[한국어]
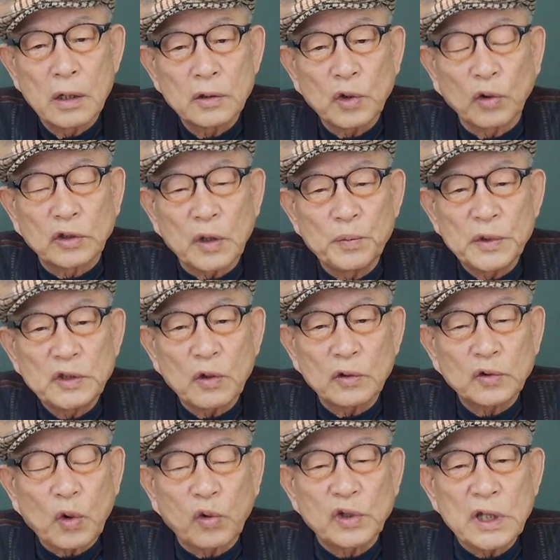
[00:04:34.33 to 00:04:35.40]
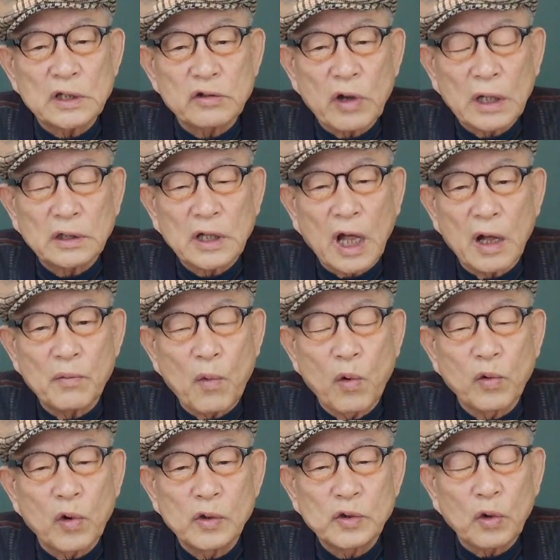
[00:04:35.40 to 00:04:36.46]
또 어떤 민족은 토끼에서 왔다.
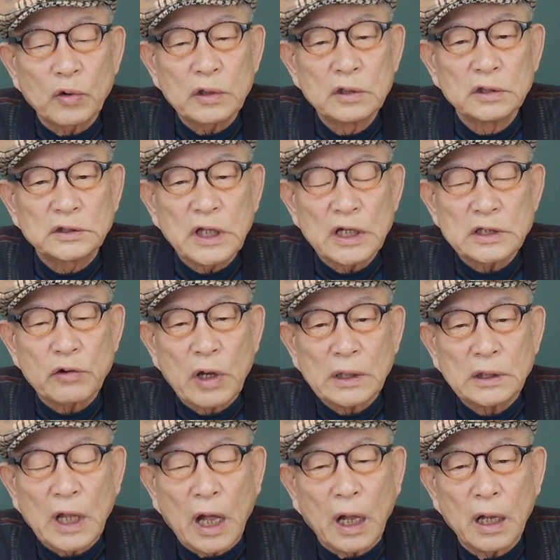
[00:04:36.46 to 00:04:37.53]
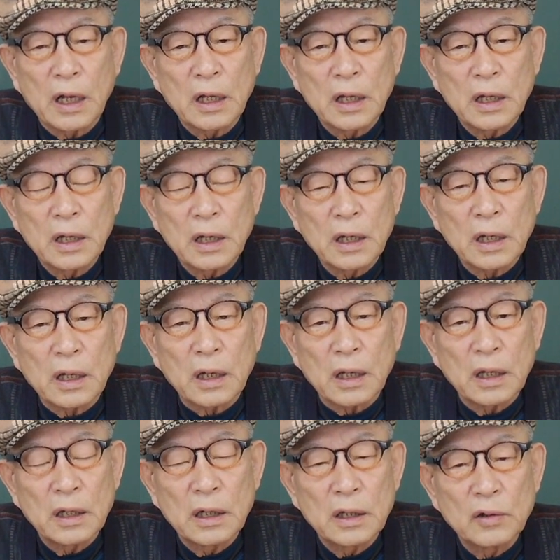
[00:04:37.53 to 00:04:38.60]
몽골족은 늑대에서 왔다. 어.
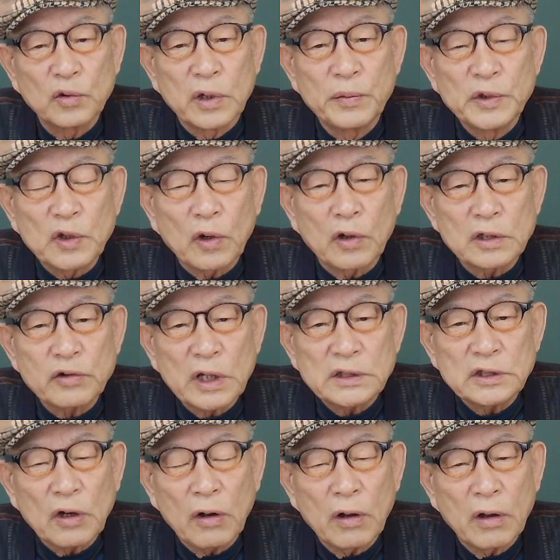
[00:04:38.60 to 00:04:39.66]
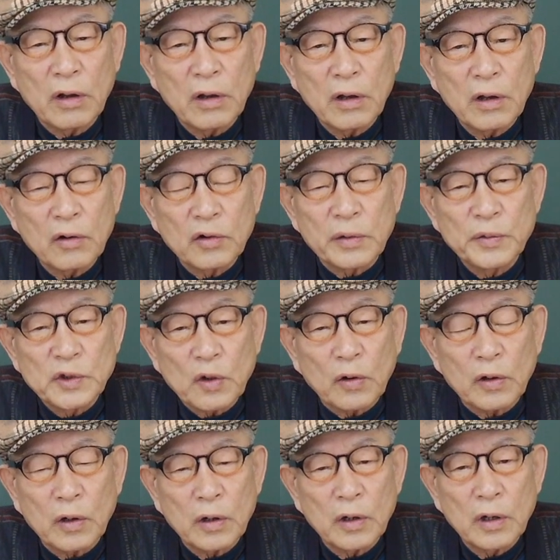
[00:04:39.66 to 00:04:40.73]
우리 민족은 어디서 왔죠? 우리
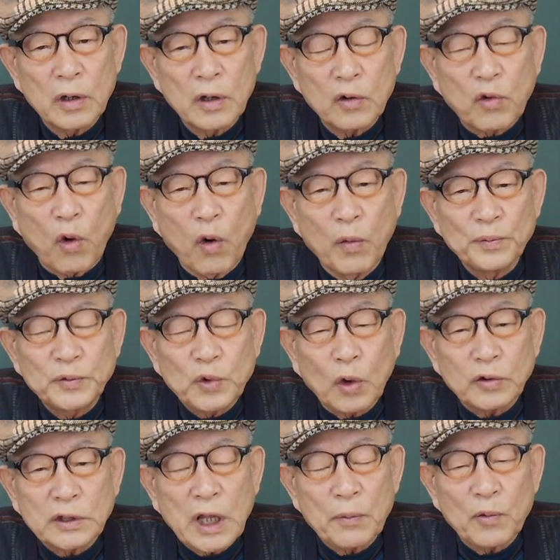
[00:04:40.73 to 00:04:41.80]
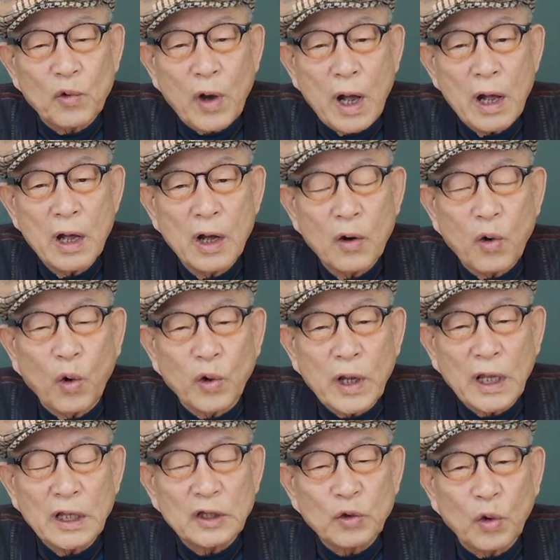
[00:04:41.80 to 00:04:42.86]
민족은 곰 토템과
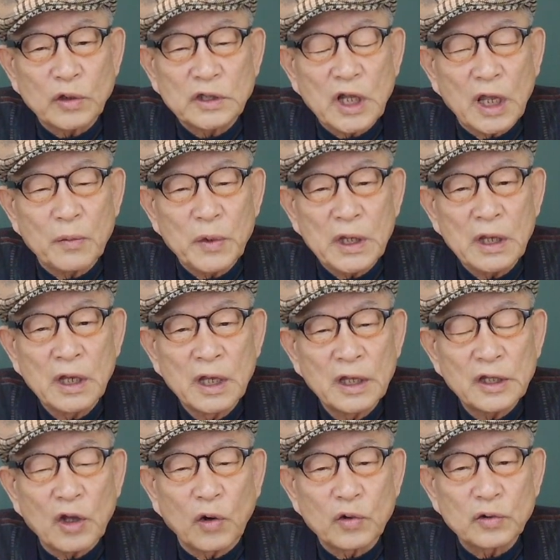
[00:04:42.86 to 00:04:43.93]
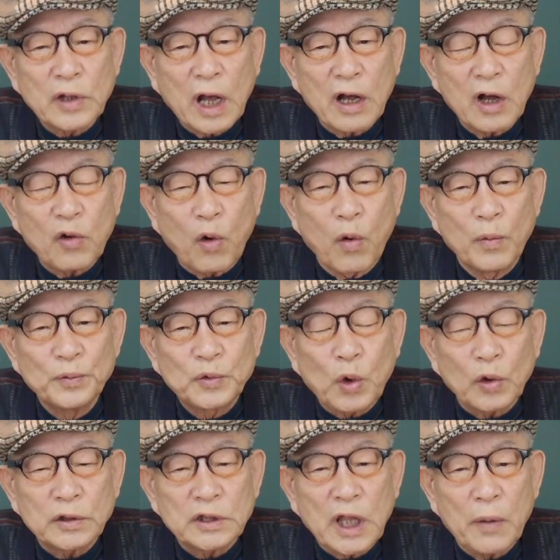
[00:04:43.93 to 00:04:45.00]
호랑이 토템이 겨루다가 곰
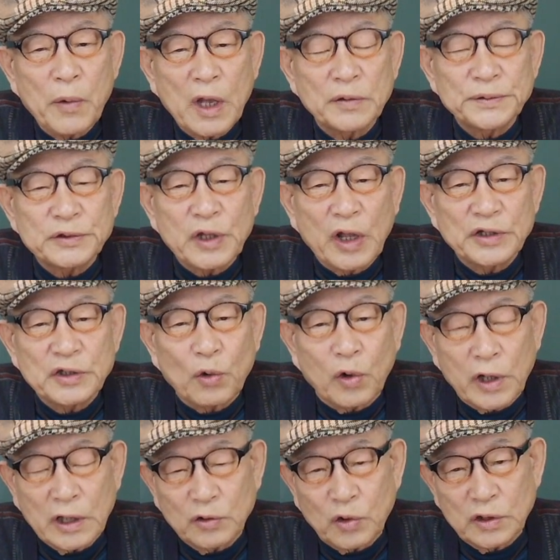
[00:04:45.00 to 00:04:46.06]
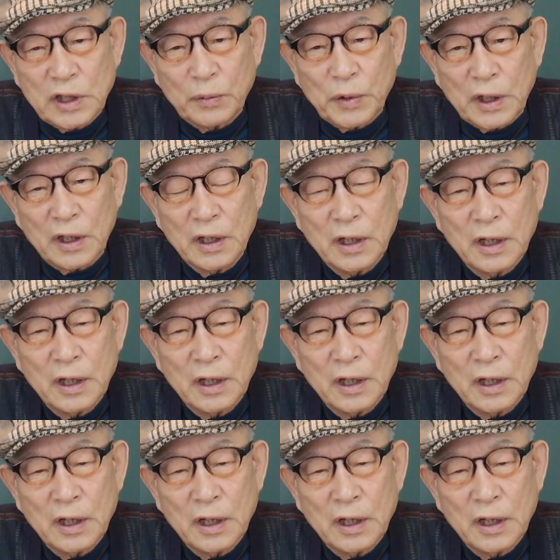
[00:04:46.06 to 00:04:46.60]
토템에 흡수됐죠. 호랑이 토템이.